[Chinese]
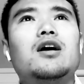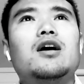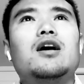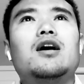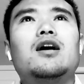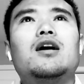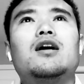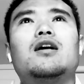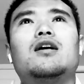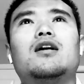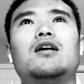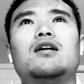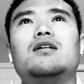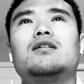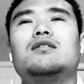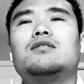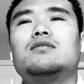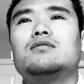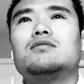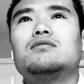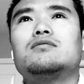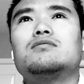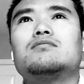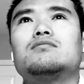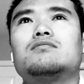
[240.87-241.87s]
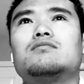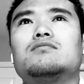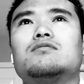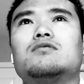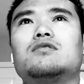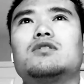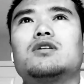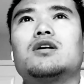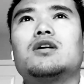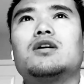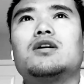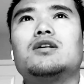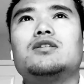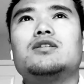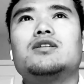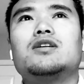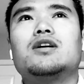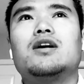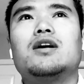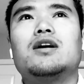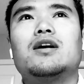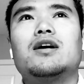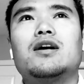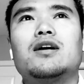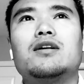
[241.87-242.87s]
呃，我看一
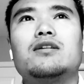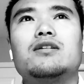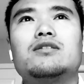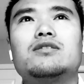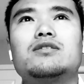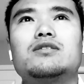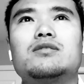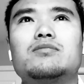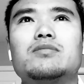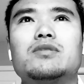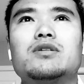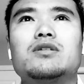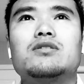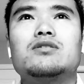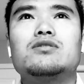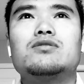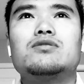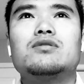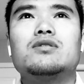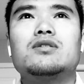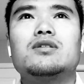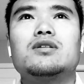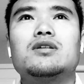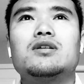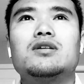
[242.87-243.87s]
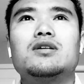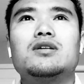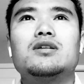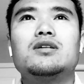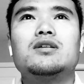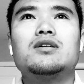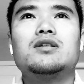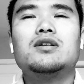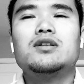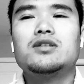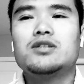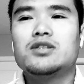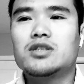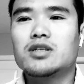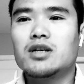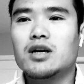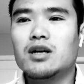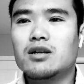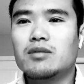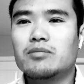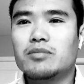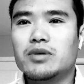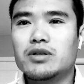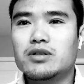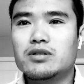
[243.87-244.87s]
下还有什么说的，其他
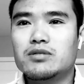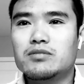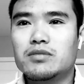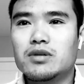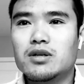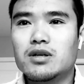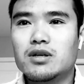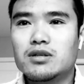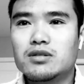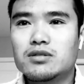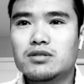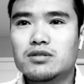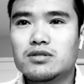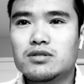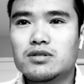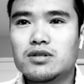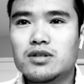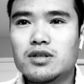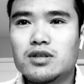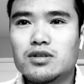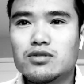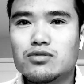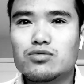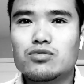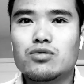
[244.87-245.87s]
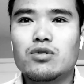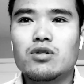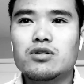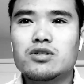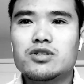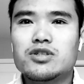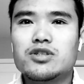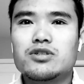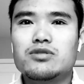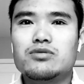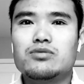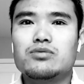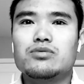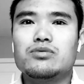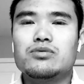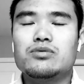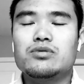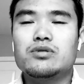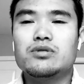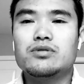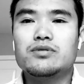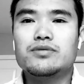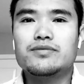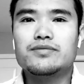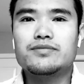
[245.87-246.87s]
的没什么了，主要是英语，
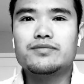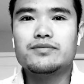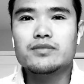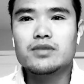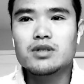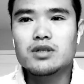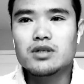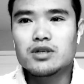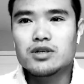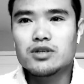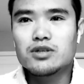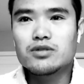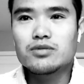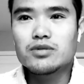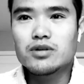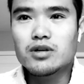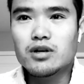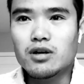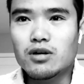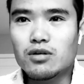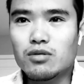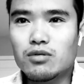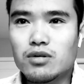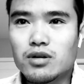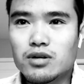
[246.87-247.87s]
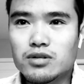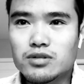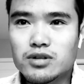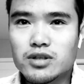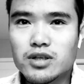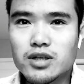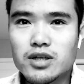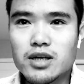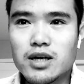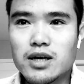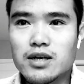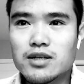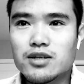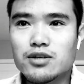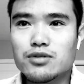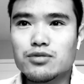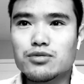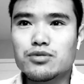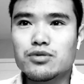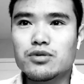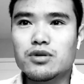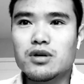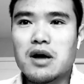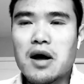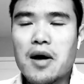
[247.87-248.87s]
英语考过了就可以来上
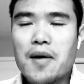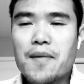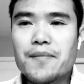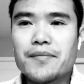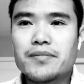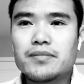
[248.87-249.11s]
学，